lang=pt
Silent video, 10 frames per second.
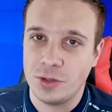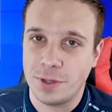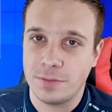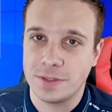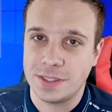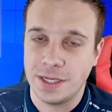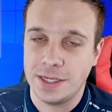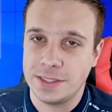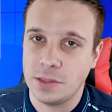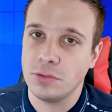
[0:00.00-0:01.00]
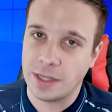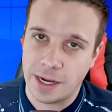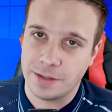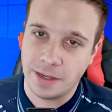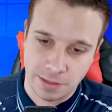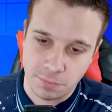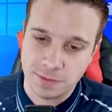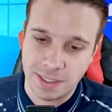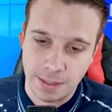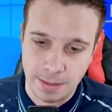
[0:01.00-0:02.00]
para você executar, né? Então,
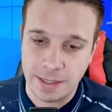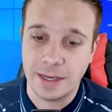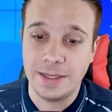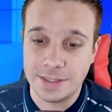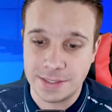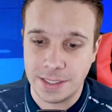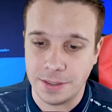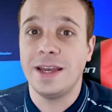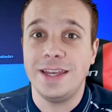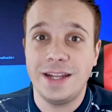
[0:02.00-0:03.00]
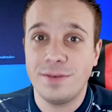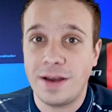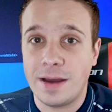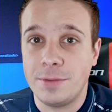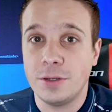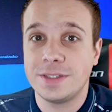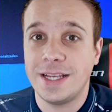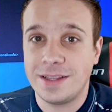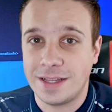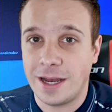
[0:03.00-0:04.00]
você clica em sim. E ele vai abrir o
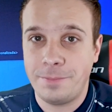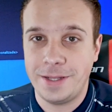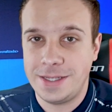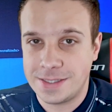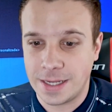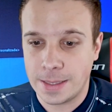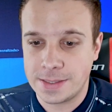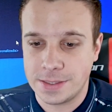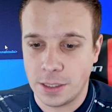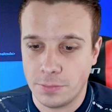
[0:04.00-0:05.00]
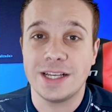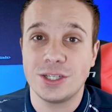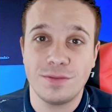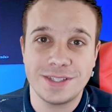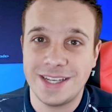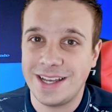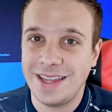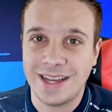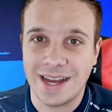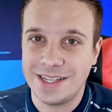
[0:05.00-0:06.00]
setup de instalação. É só você
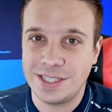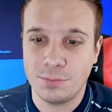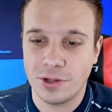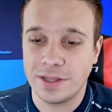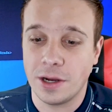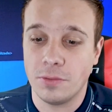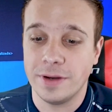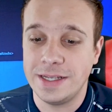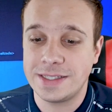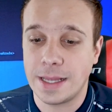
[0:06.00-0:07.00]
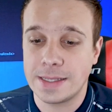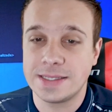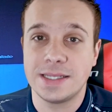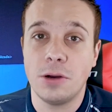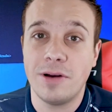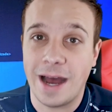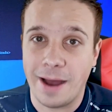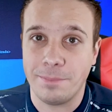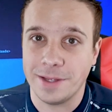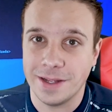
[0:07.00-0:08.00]
clicar nesse botão, instalação
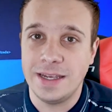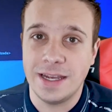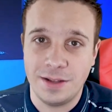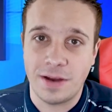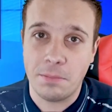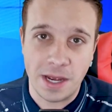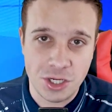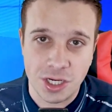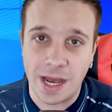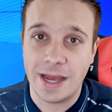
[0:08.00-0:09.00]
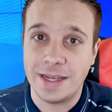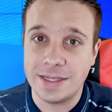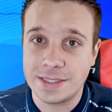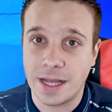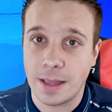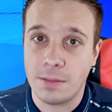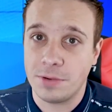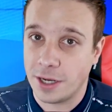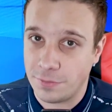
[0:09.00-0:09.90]
rápida, e ele vai baixar e instalar para